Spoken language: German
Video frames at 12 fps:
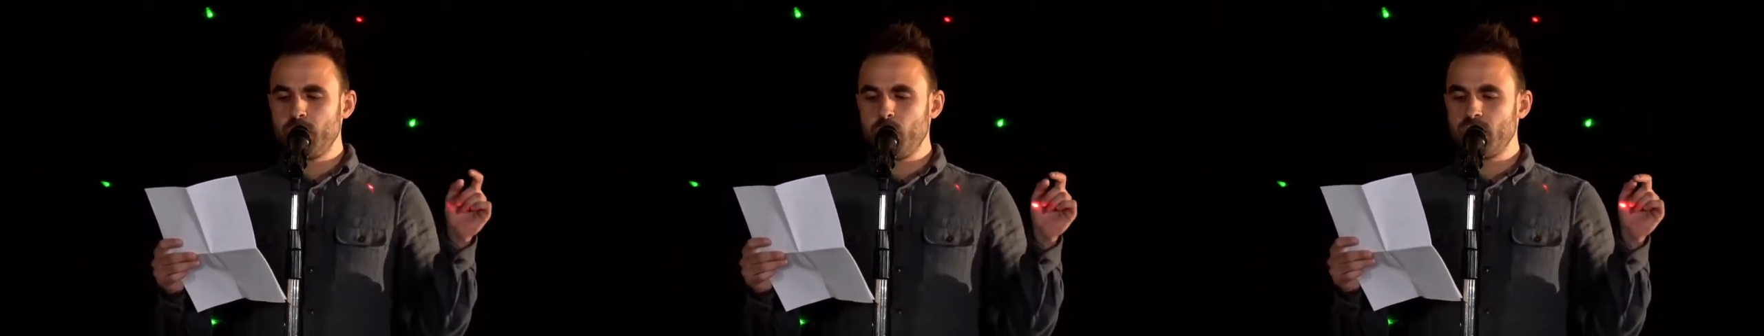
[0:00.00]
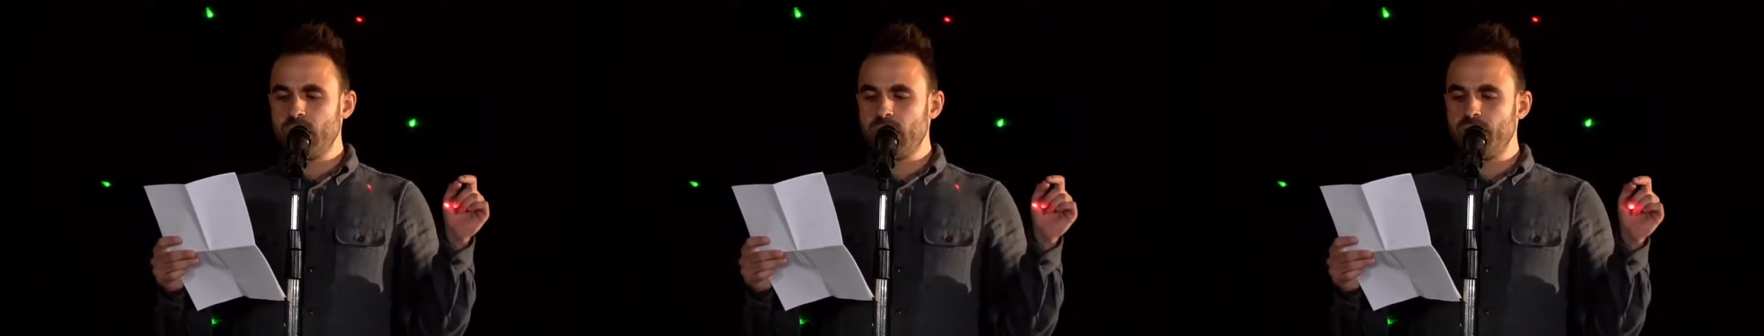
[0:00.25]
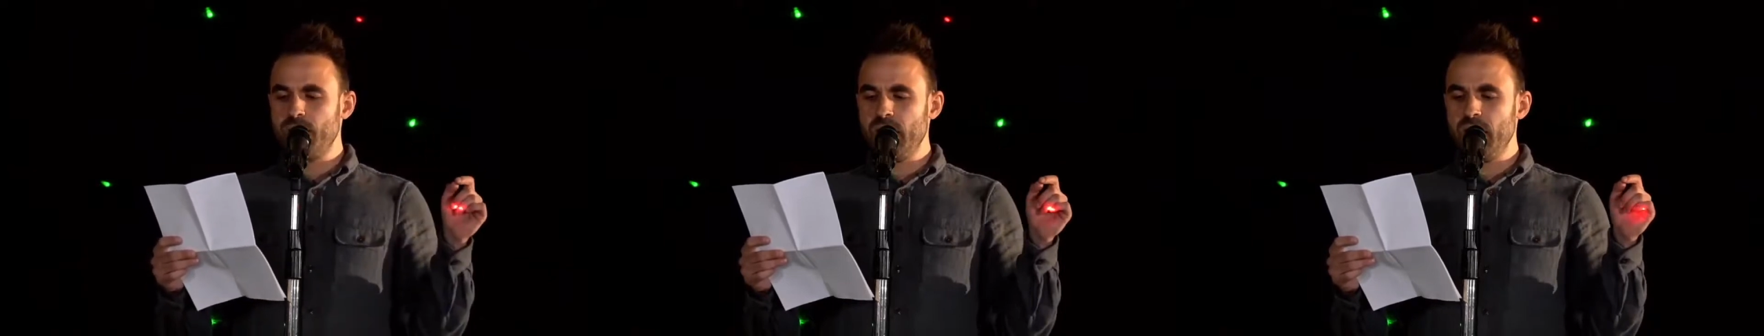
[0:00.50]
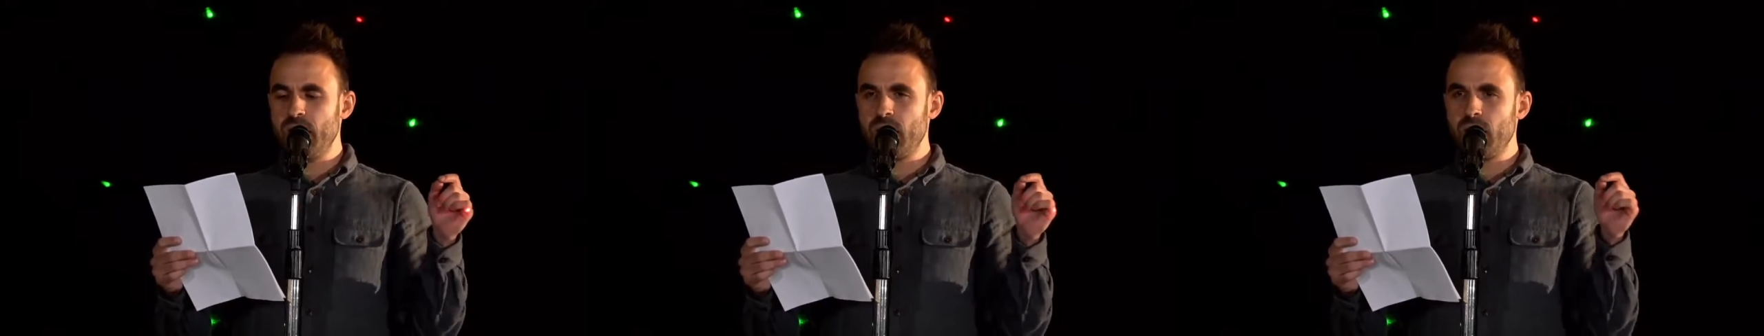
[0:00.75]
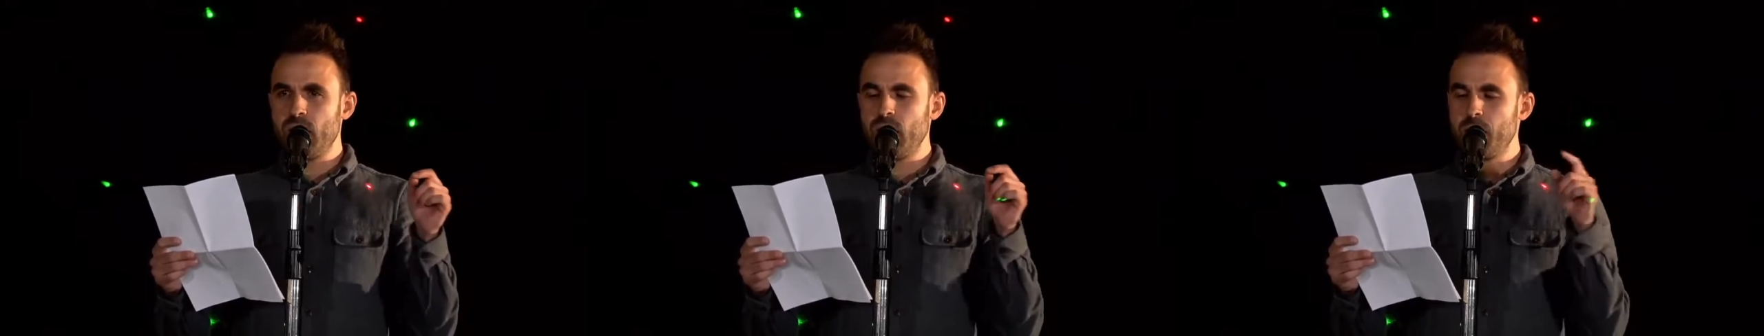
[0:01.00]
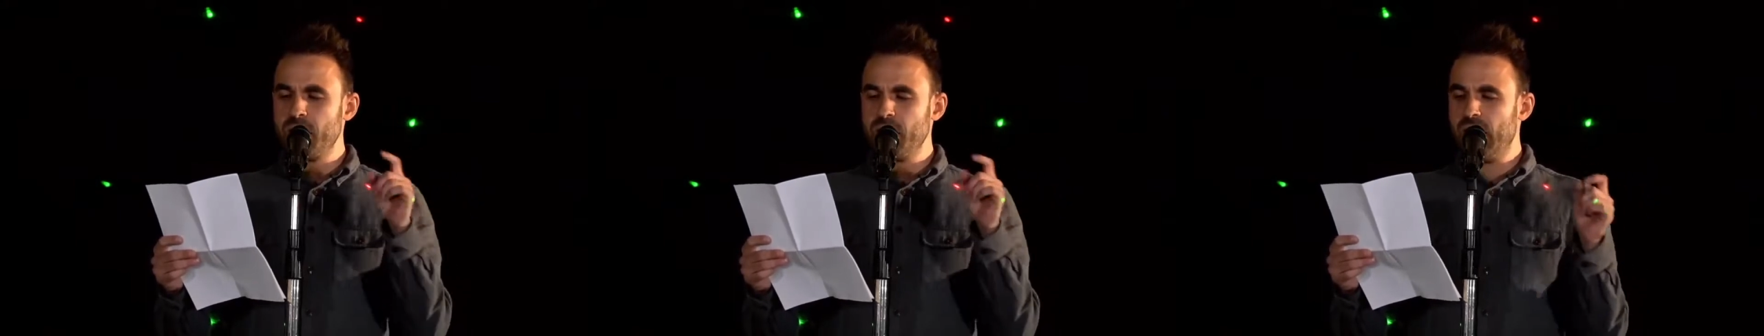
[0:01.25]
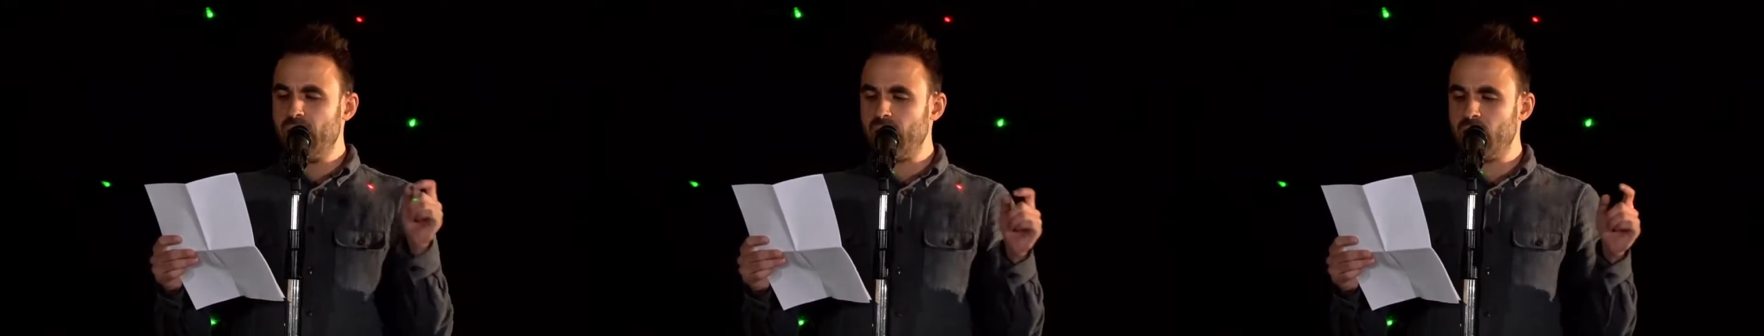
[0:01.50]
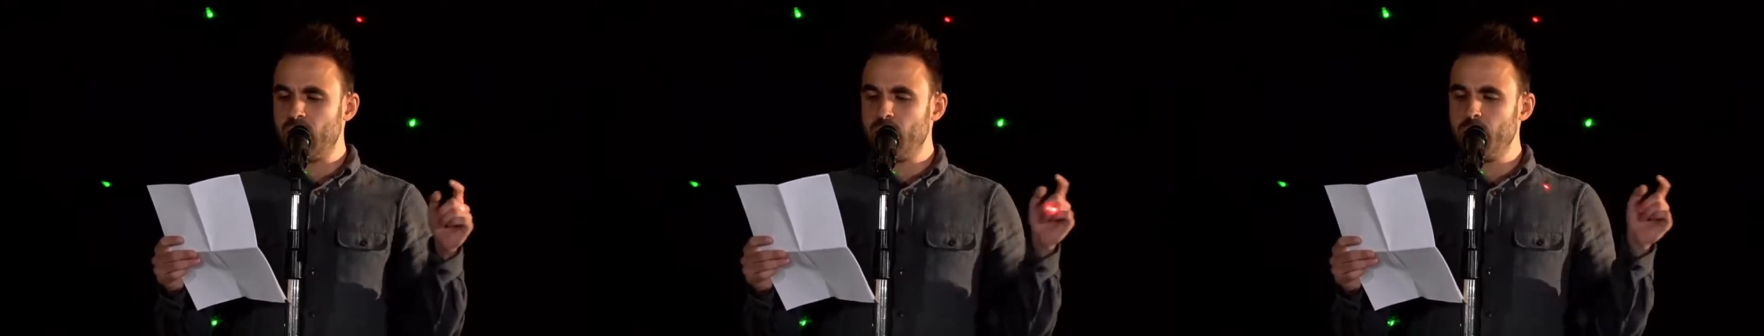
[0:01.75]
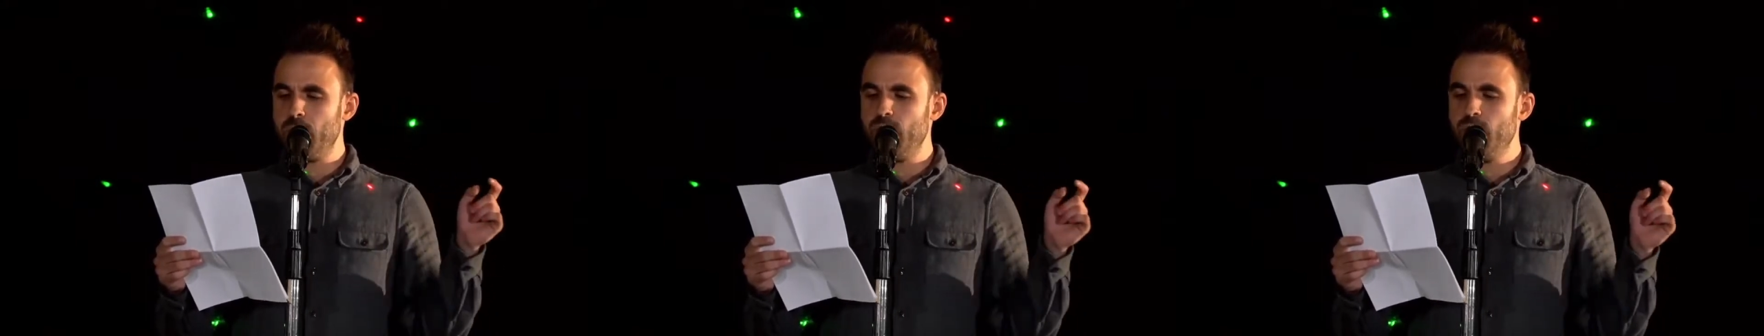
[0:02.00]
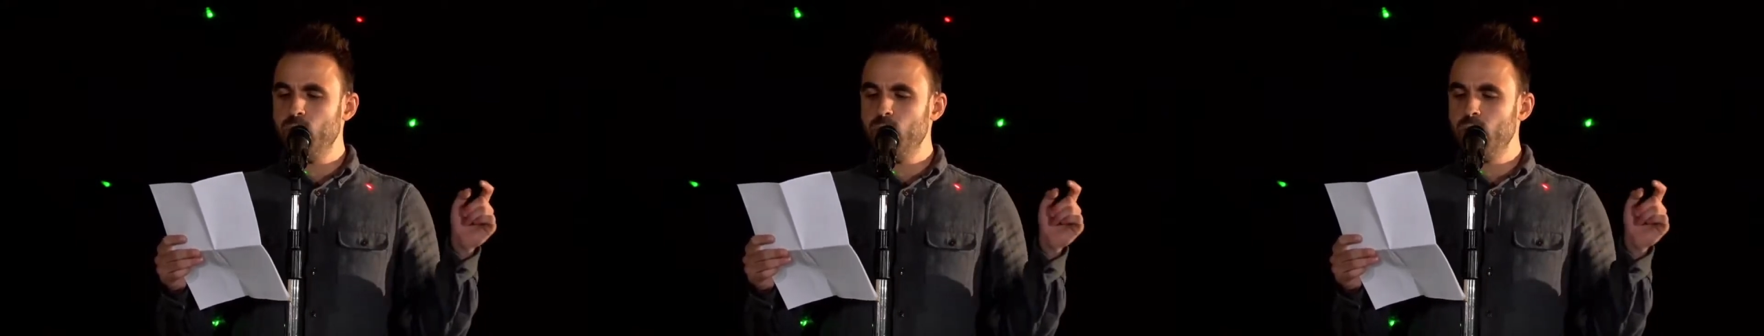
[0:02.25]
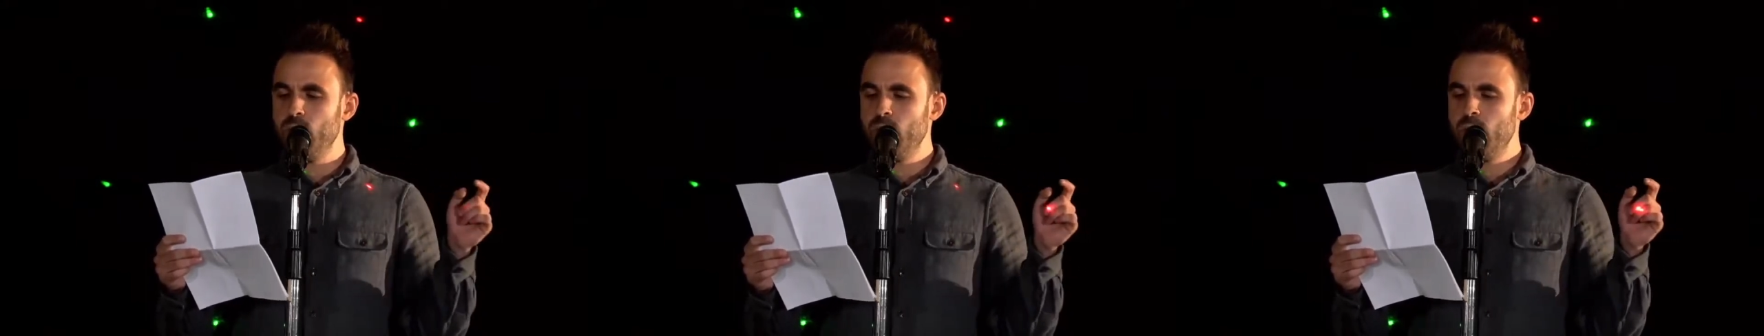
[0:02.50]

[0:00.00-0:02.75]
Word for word: Prozent weniger Bedenken in Bellevue.